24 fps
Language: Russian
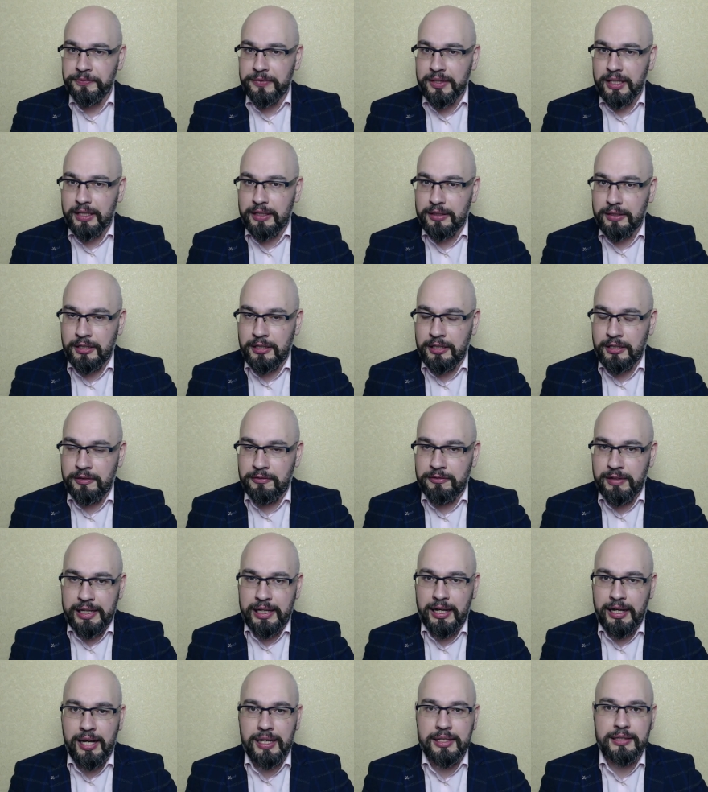Э,
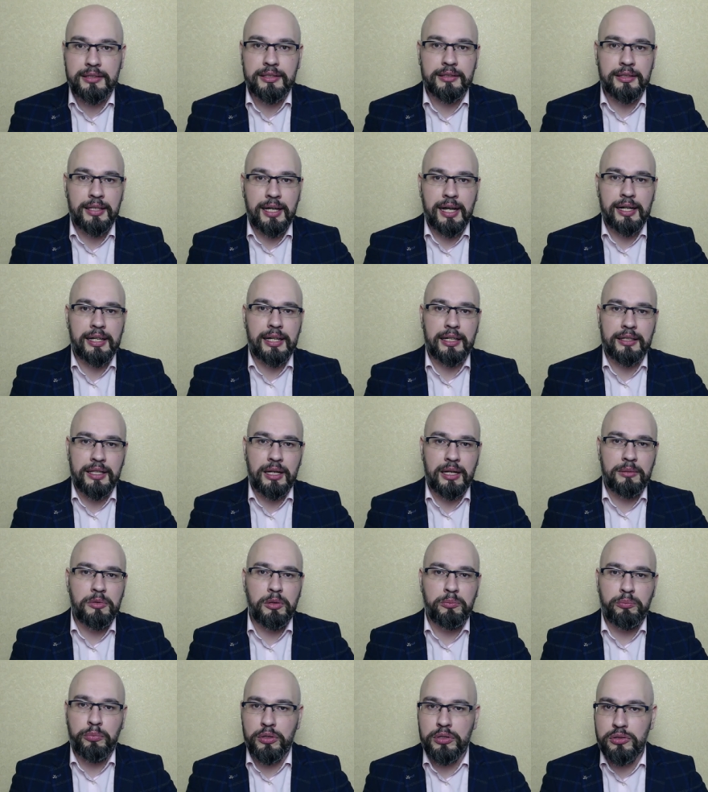вариант, да, когда
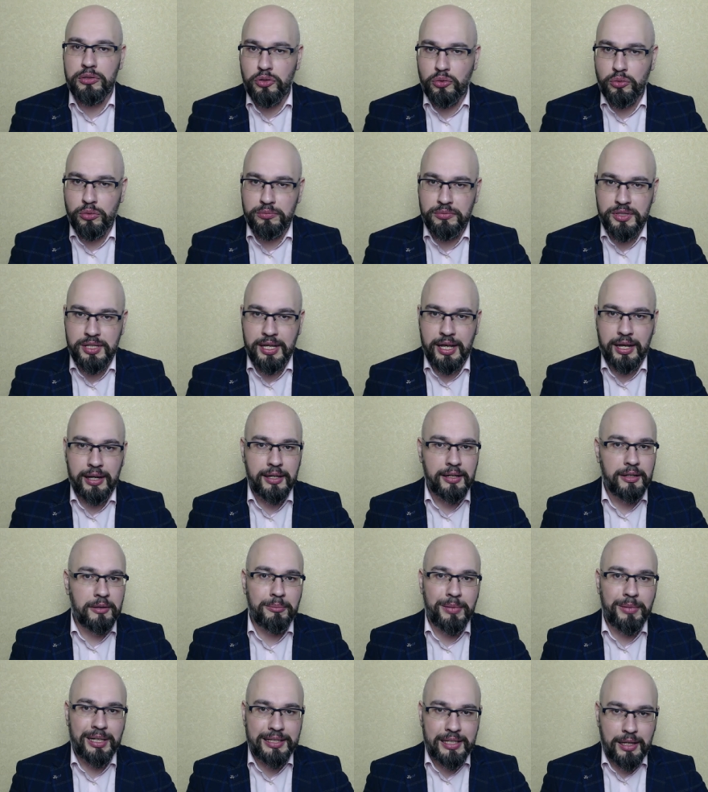мы пользуемся
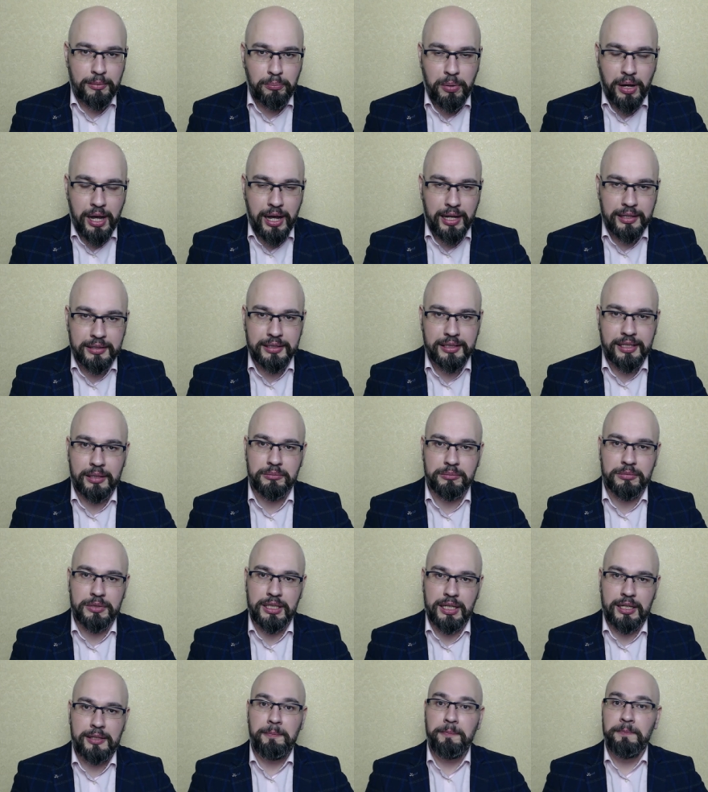монобанком,
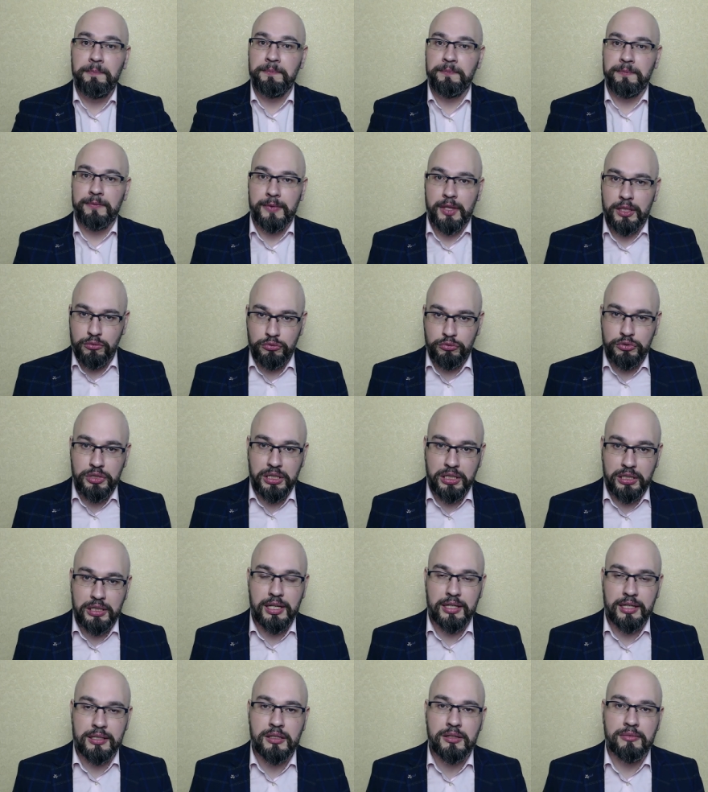да, у них
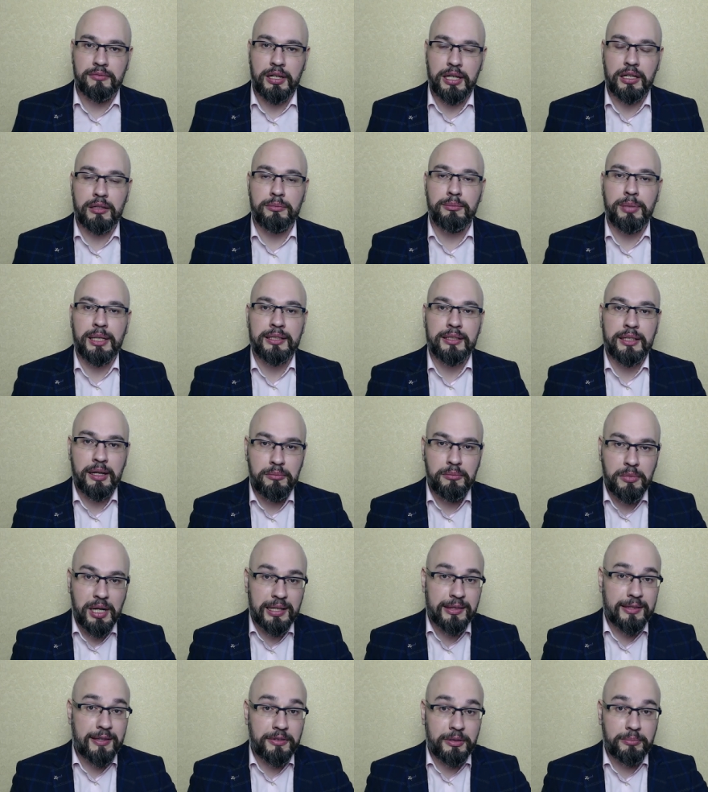нет своих
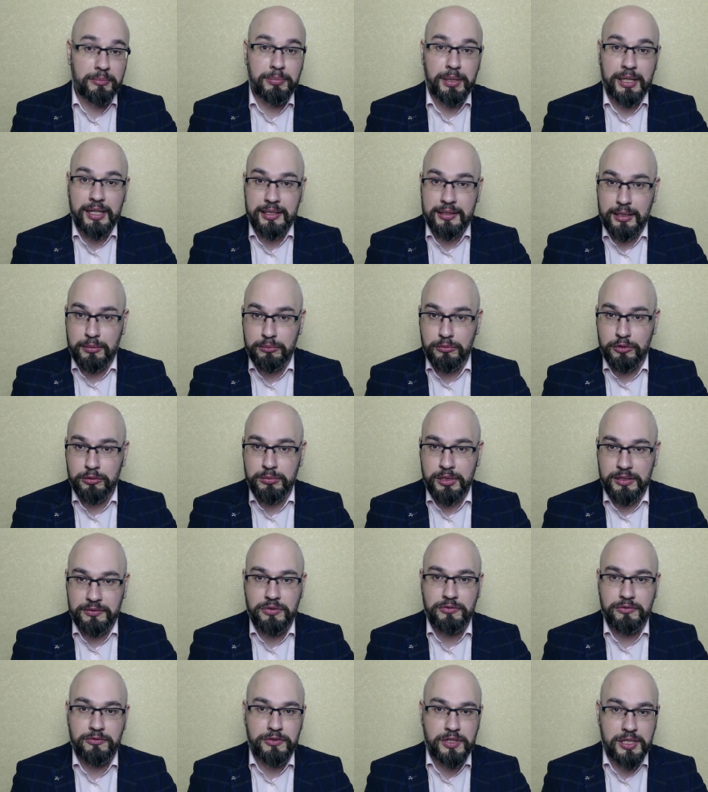банкоматов, и поэтому мы
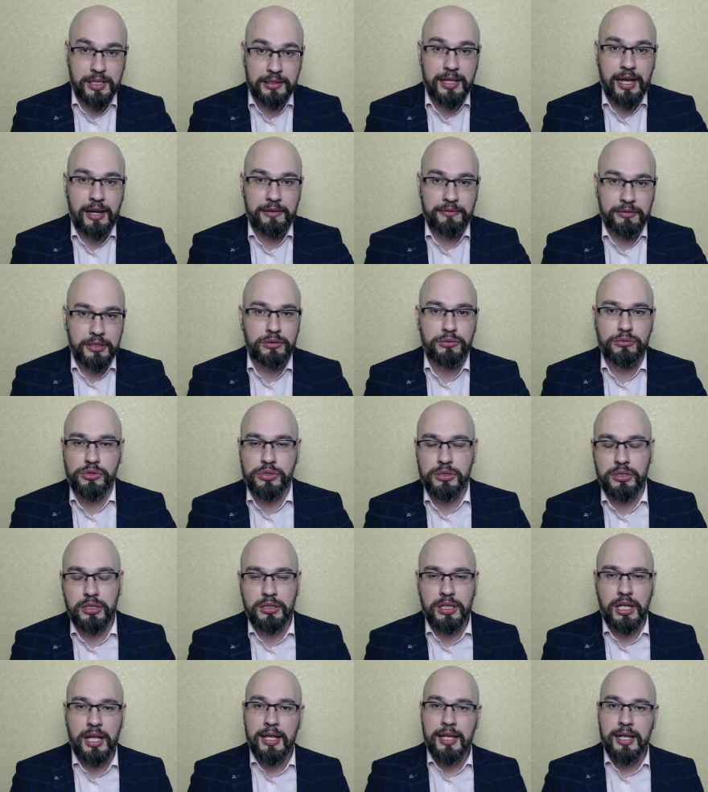всегда
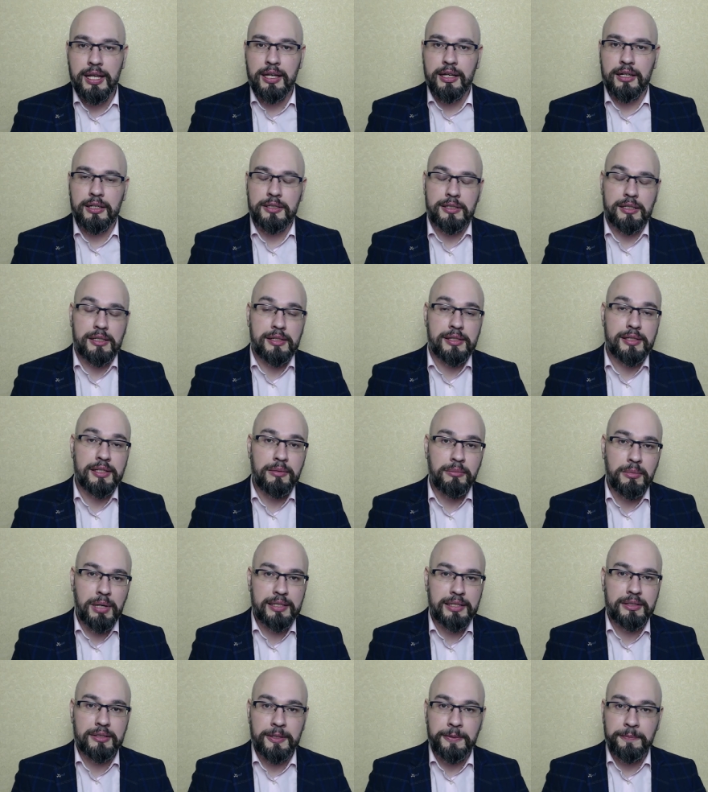вынуждены э,
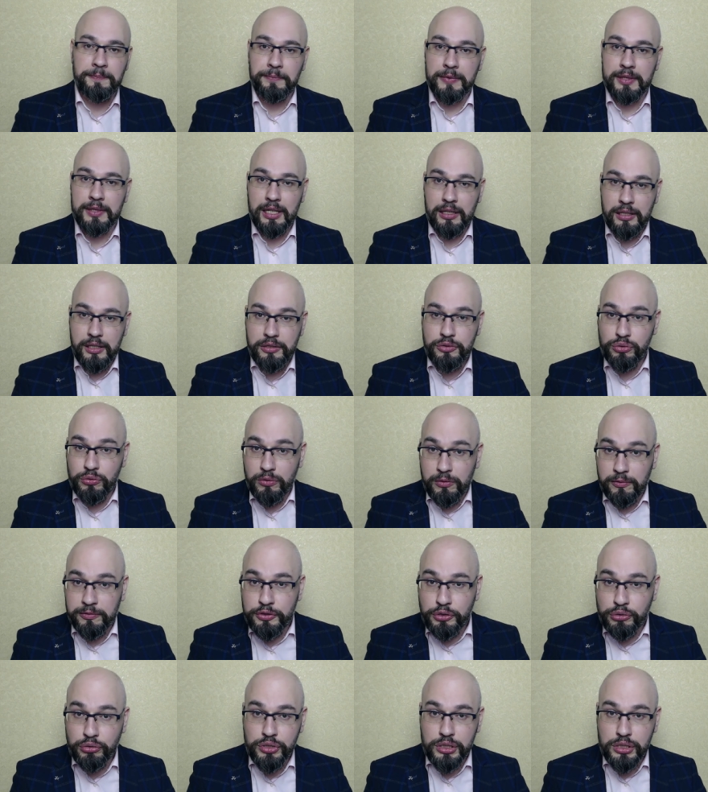снимать наличку
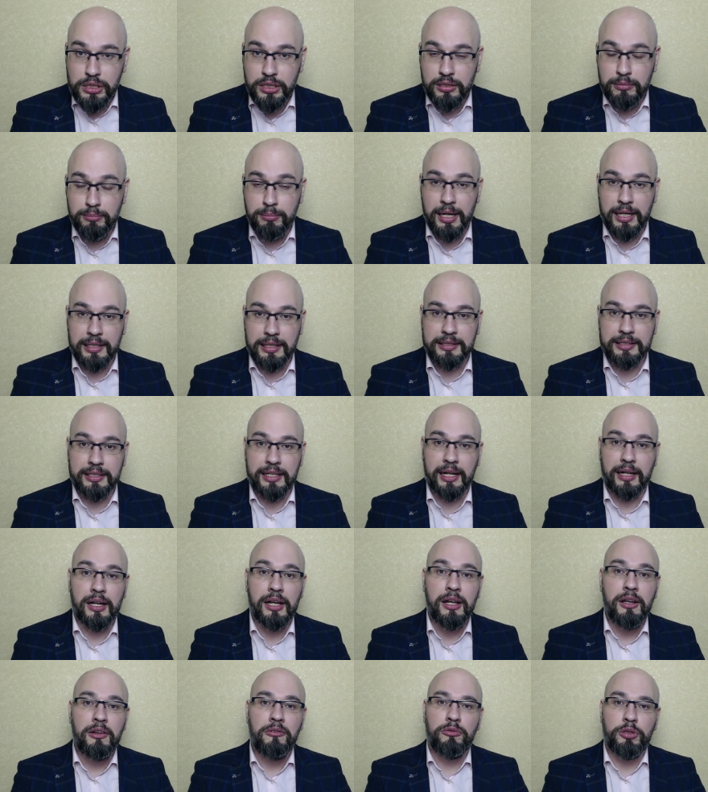в чужих банках.
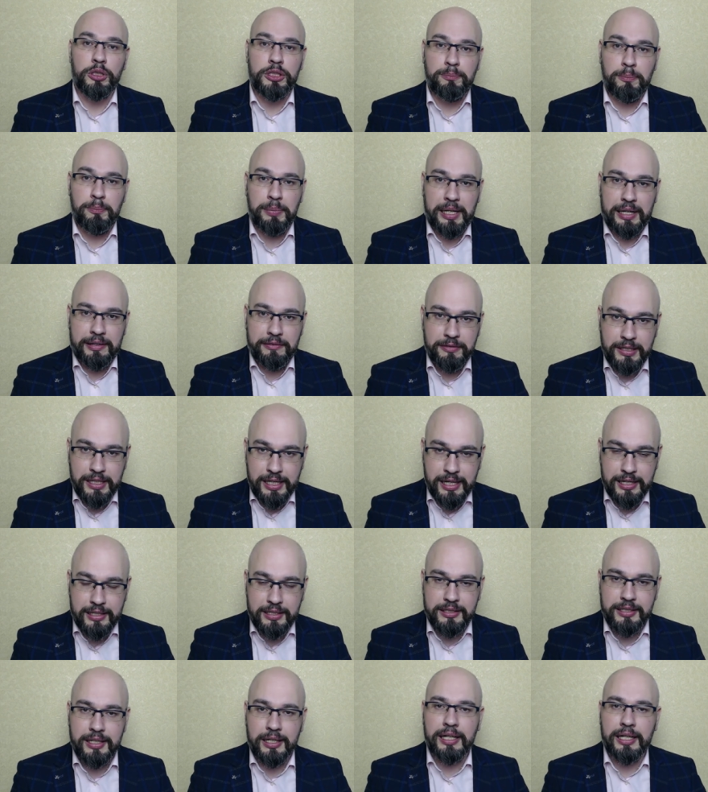Вот
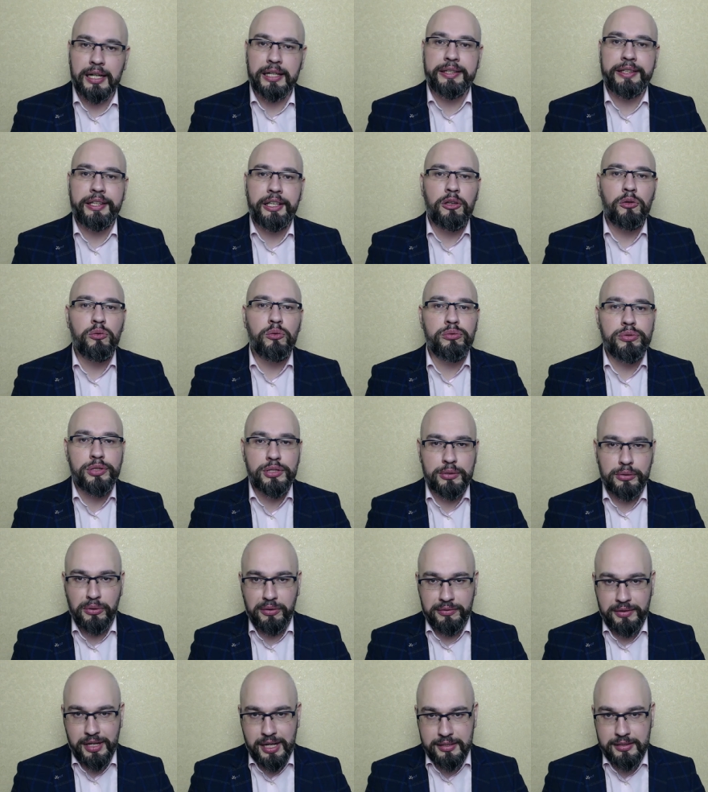проверьте, какие
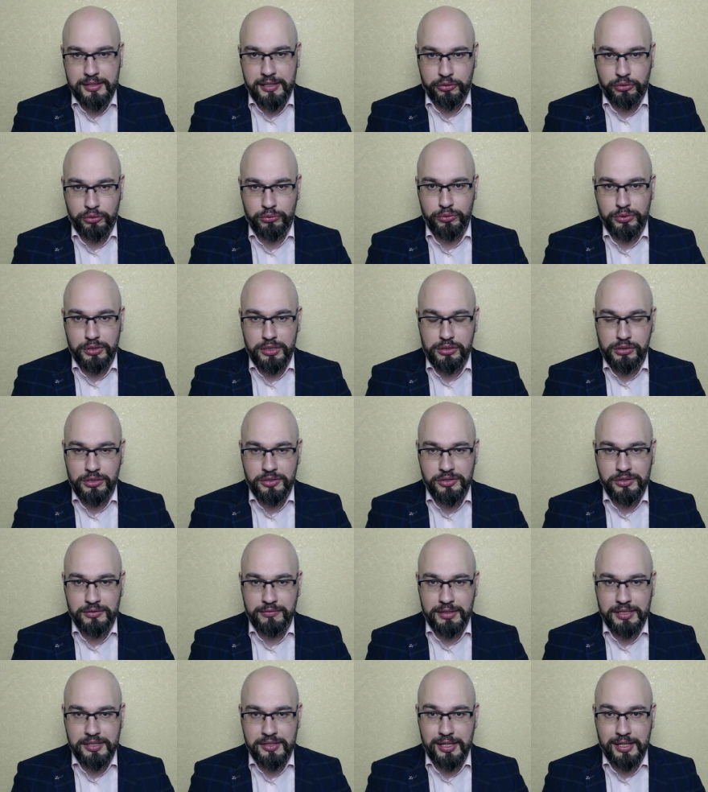условия
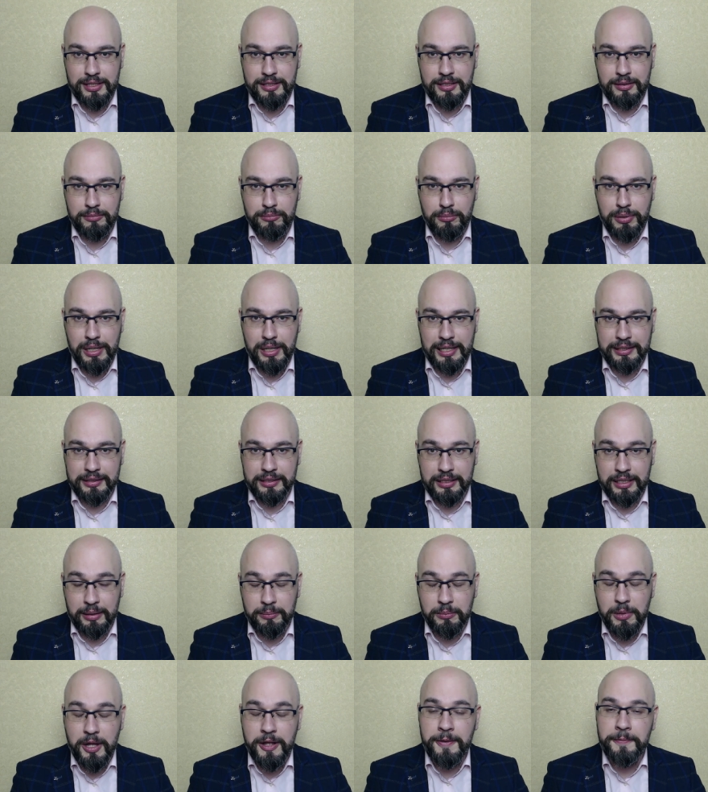сотрудничества с этим банком.